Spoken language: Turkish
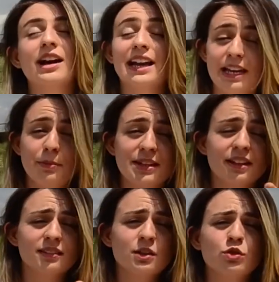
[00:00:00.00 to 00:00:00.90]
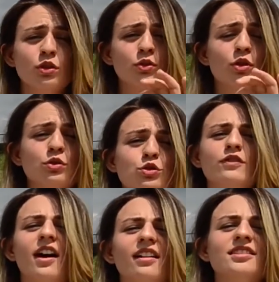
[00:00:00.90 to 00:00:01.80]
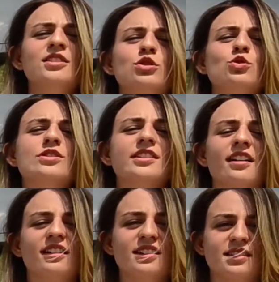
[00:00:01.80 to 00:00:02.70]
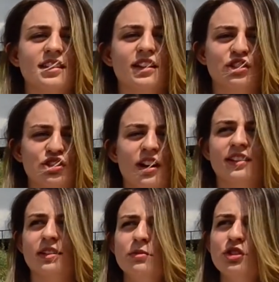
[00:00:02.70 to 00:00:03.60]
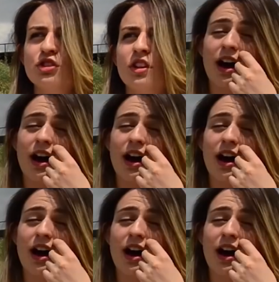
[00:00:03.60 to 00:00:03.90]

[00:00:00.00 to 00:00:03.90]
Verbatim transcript: Kale milattan sonra 4. ve 6. yüzyıllar arasında inşa edilmiş.